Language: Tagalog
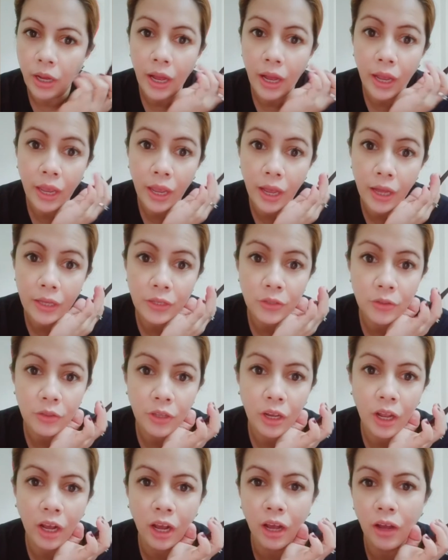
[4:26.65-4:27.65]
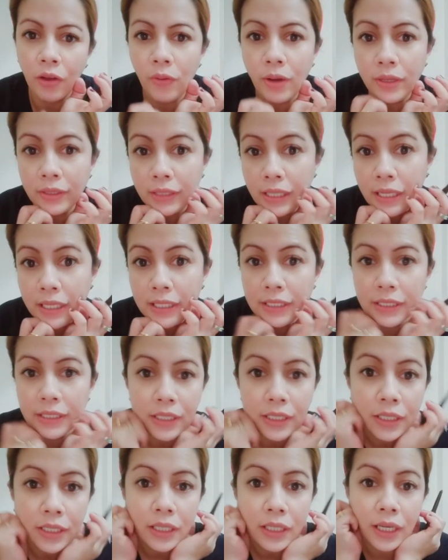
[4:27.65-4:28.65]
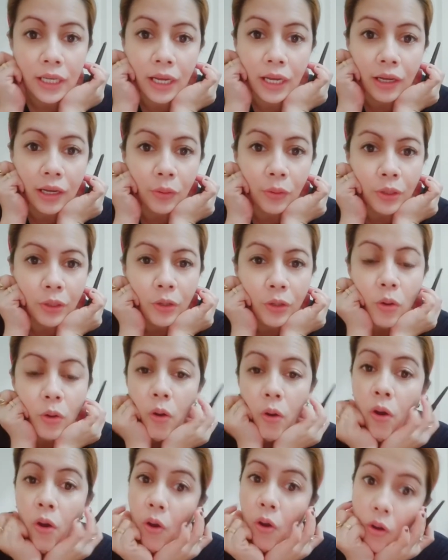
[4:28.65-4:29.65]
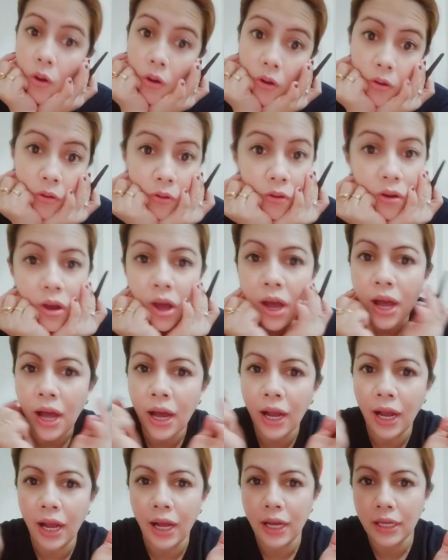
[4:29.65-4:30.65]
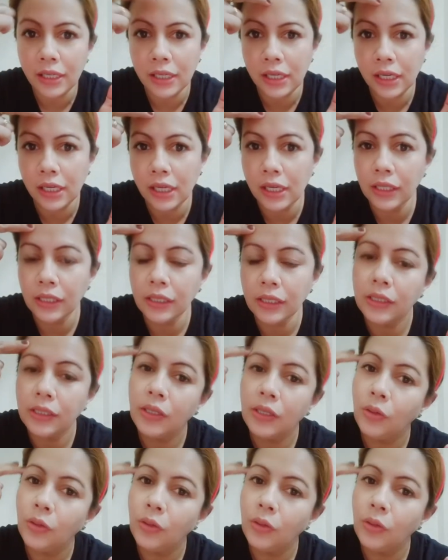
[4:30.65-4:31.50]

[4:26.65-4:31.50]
Hayaan nyo na lang ako. At least, gagawin ko ang aking